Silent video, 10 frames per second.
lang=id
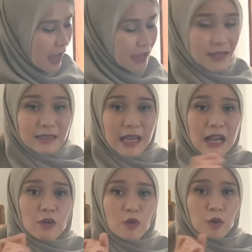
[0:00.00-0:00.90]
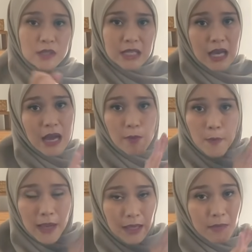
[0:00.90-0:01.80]
akhirnya sekarang aku ngurus dia nggak mau
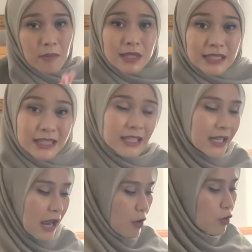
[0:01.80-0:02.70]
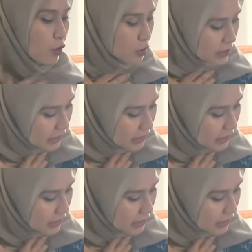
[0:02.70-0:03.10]
pakai babysitter aku ngurus